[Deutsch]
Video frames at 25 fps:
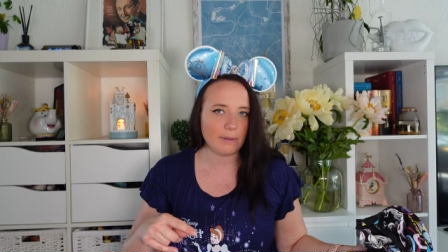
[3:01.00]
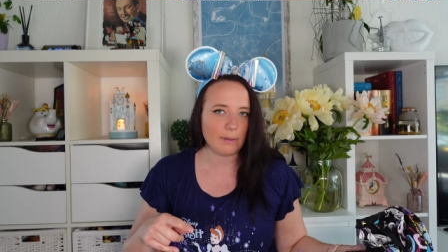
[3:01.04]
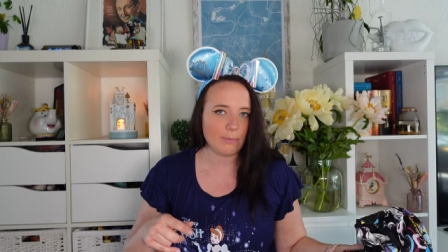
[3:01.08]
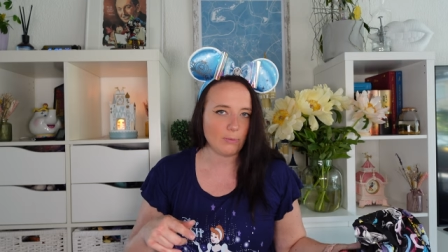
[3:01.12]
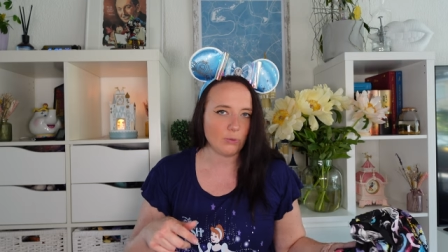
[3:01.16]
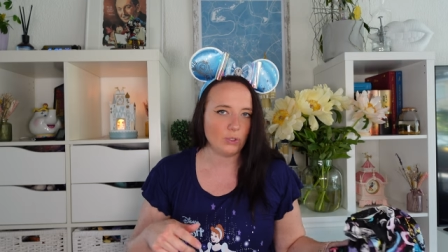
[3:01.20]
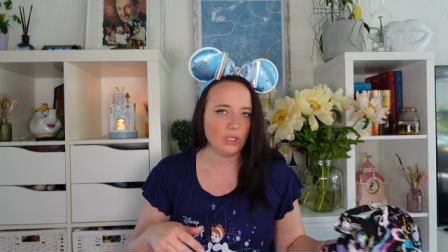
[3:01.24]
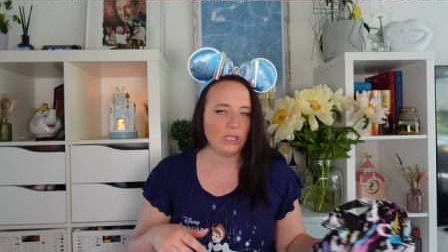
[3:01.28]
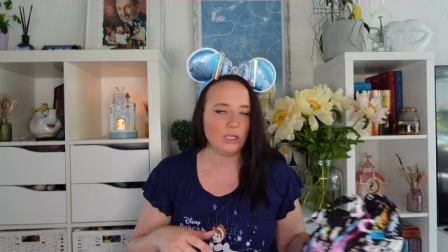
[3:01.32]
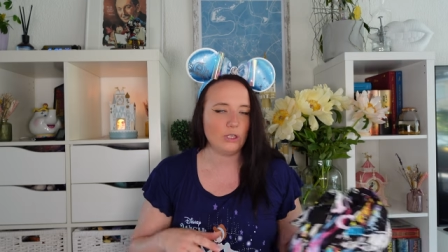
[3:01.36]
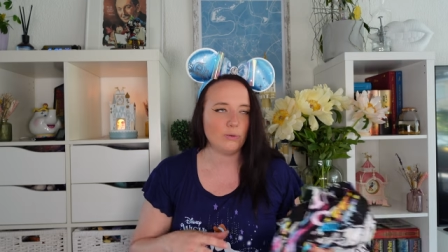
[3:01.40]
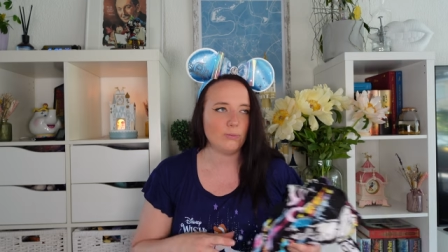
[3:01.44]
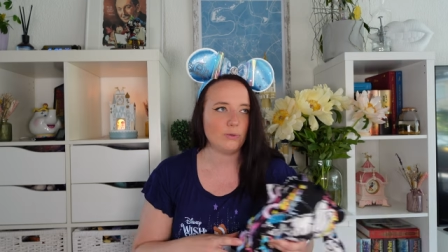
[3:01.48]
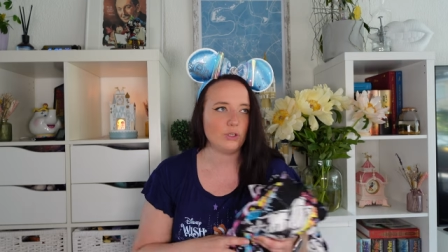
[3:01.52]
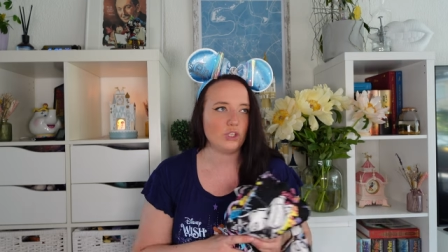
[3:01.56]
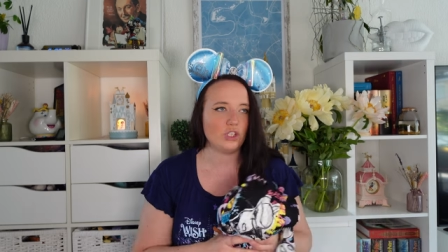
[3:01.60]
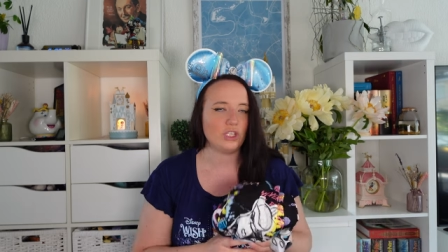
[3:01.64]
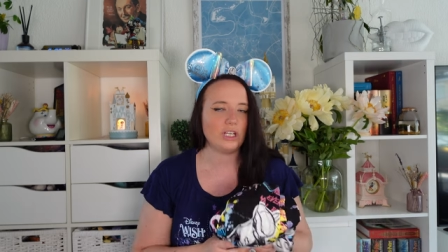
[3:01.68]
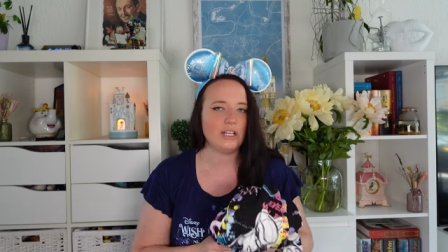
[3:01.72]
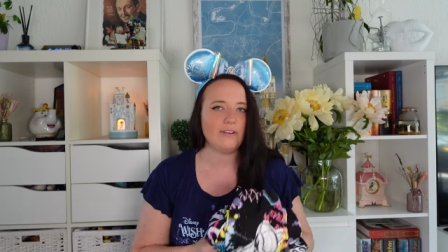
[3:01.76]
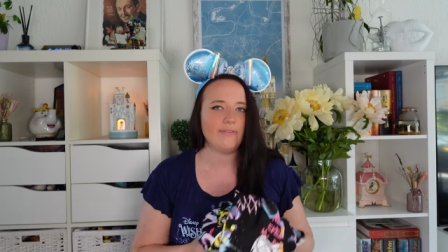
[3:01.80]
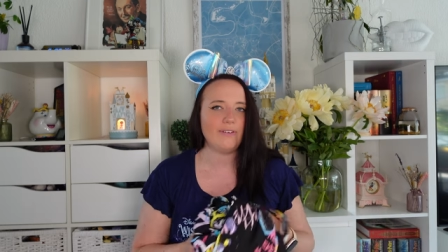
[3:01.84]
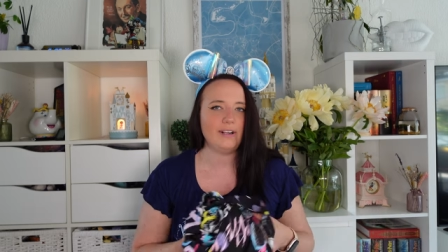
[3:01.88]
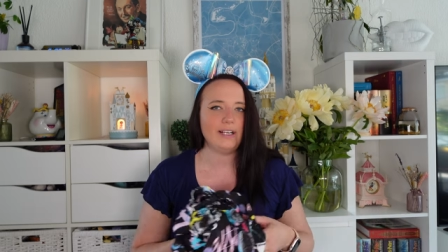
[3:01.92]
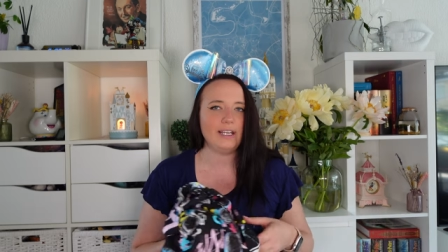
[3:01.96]
bei Mojito
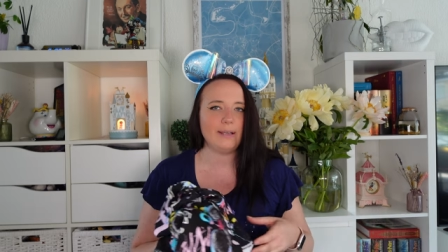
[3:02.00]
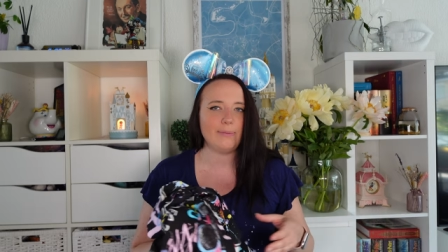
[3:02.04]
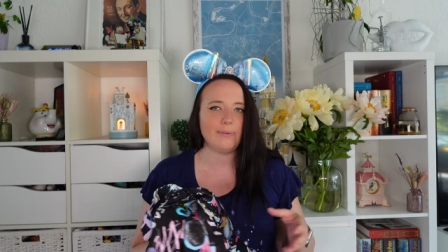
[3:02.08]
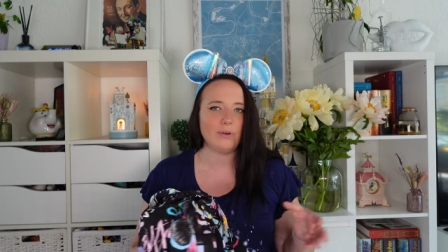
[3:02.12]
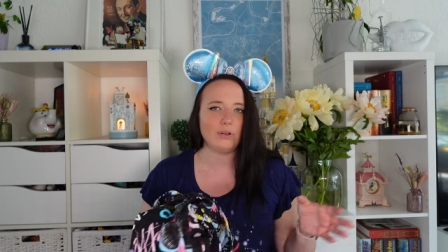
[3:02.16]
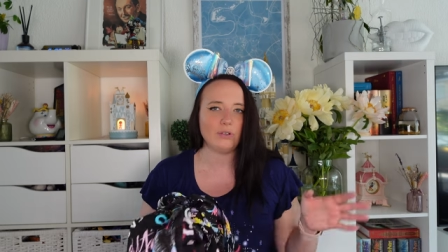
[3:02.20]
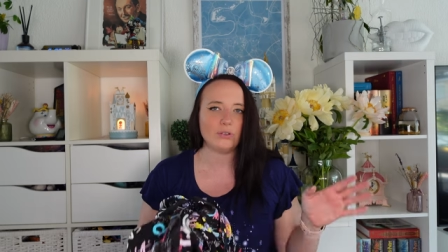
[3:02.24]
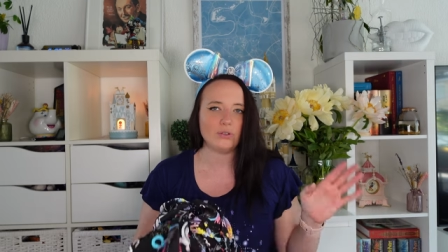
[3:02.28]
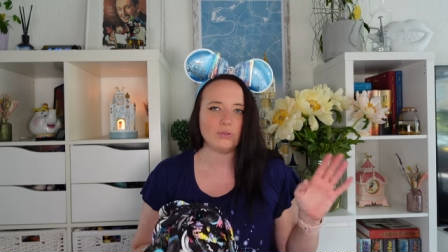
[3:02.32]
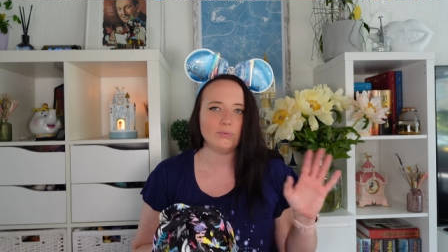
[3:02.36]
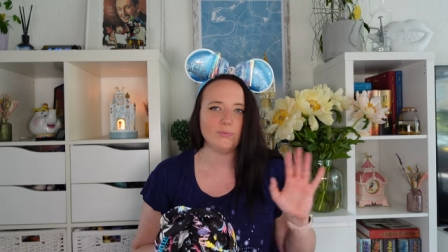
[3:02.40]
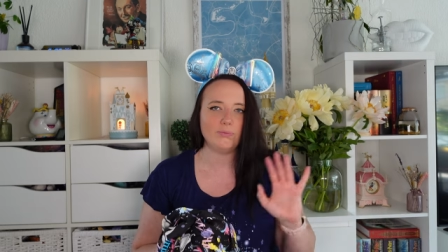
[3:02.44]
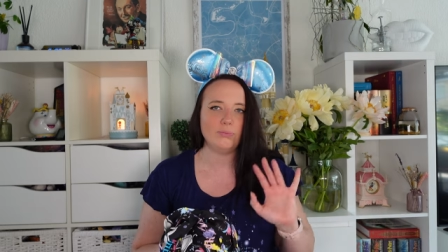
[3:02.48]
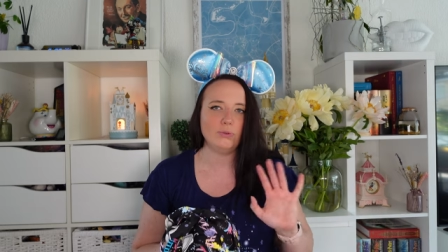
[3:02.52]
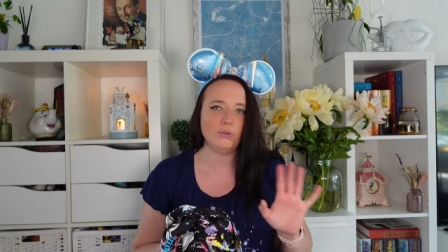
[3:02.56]
bestellt, weil die haben auch so ein